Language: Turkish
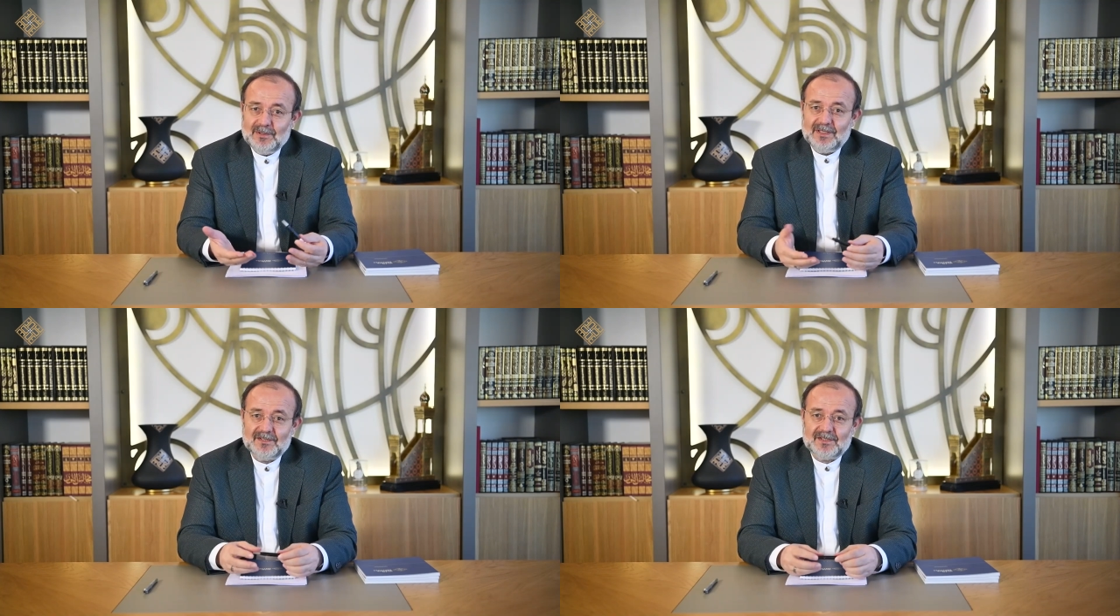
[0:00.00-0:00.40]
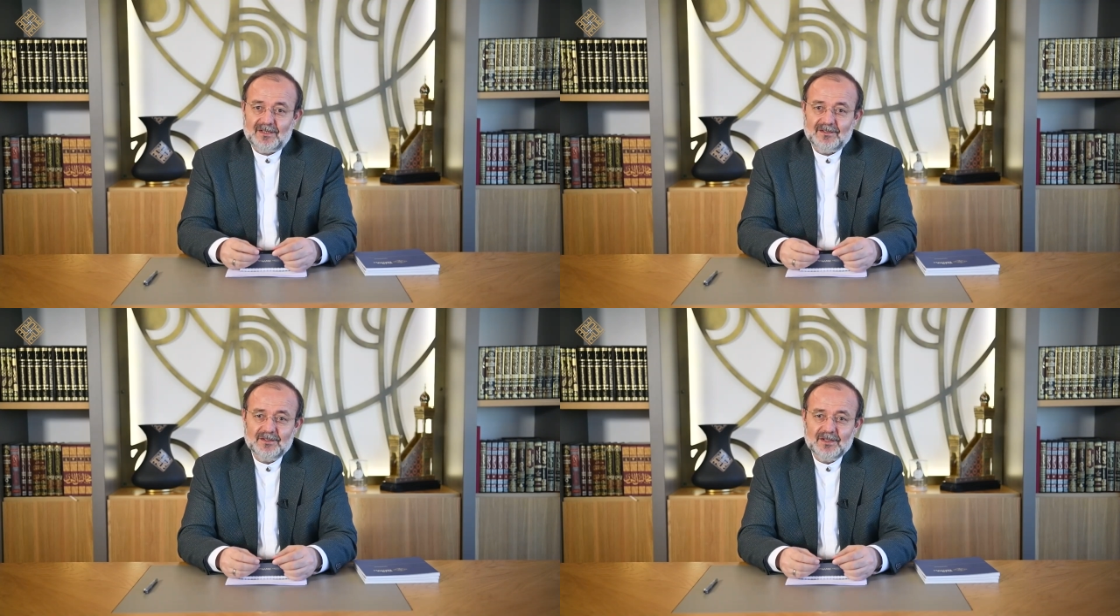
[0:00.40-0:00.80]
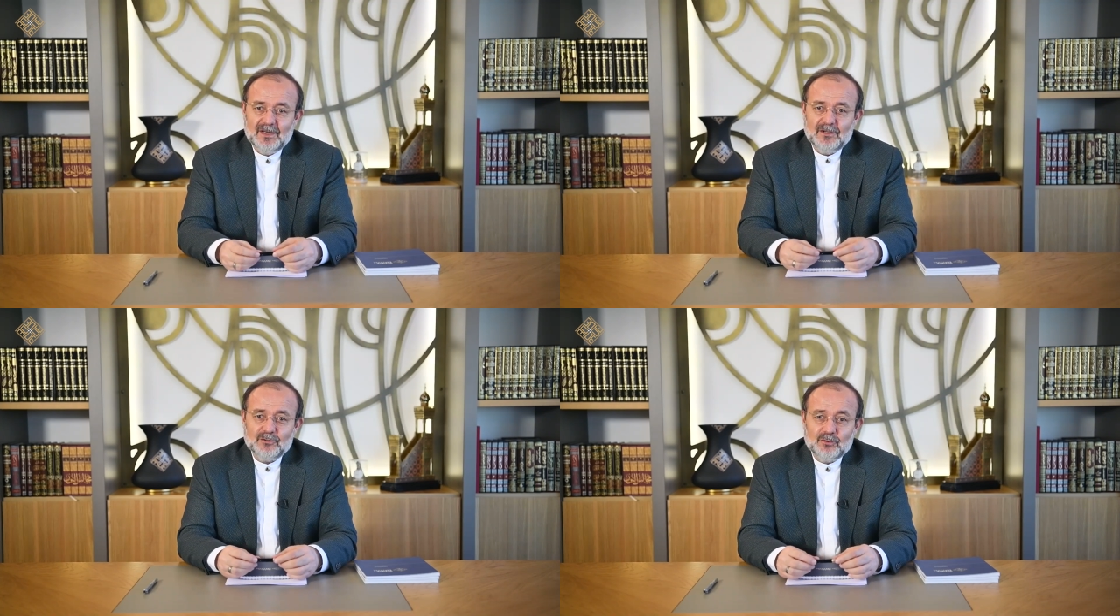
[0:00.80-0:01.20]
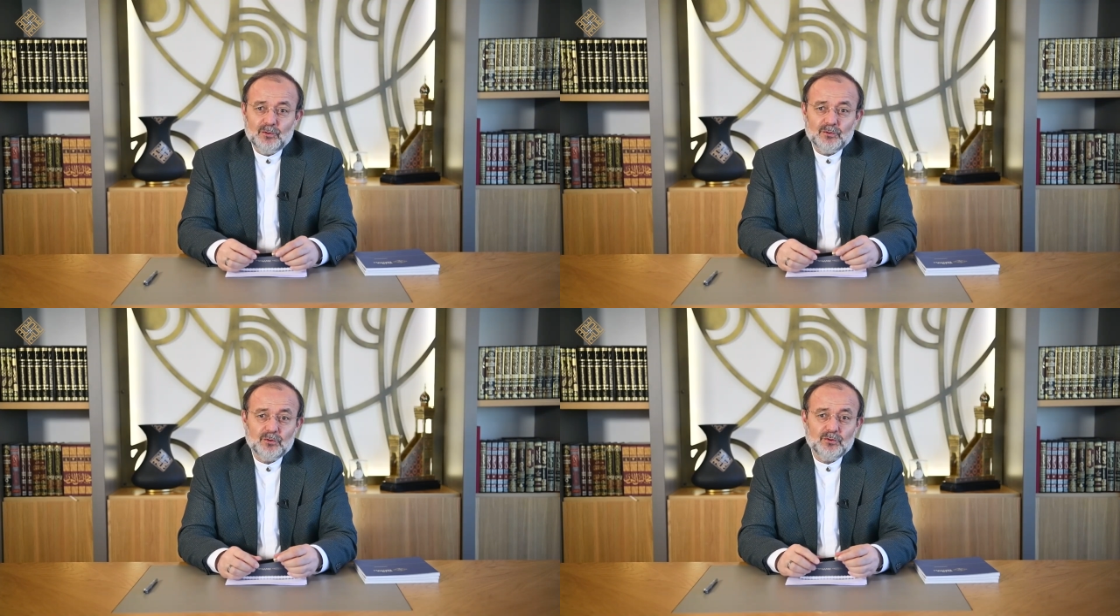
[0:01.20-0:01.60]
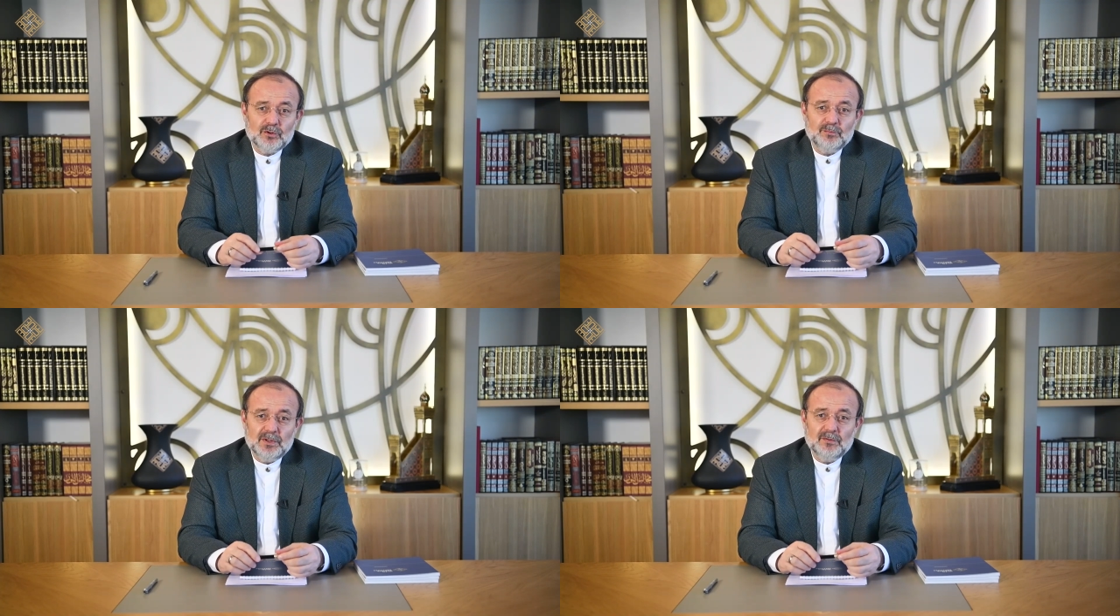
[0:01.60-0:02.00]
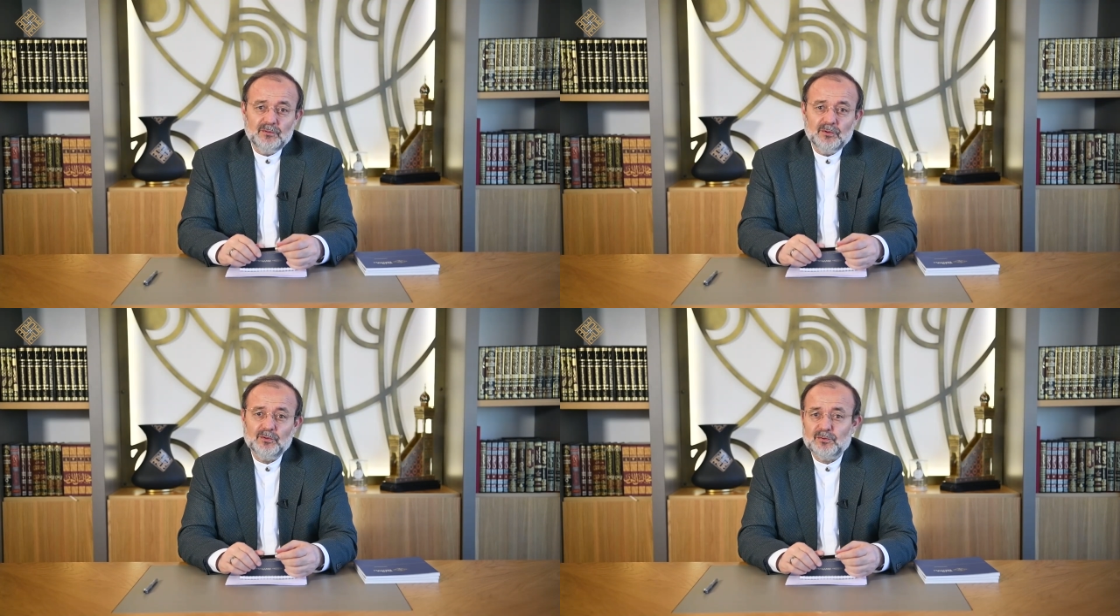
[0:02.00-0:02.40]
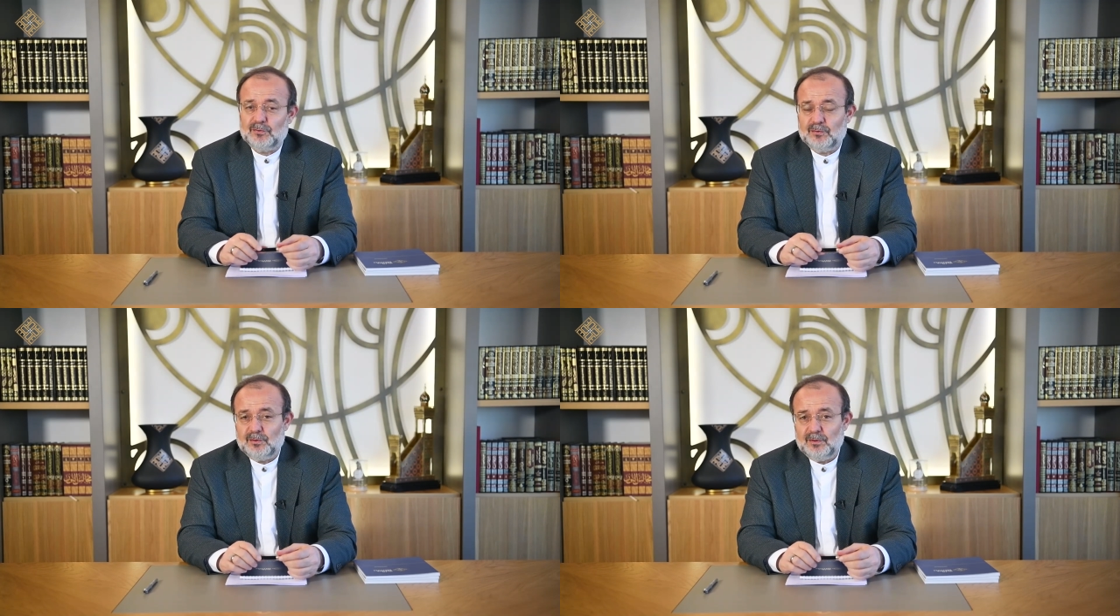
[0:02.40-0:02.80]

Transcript: insanlık küçücük bir virüs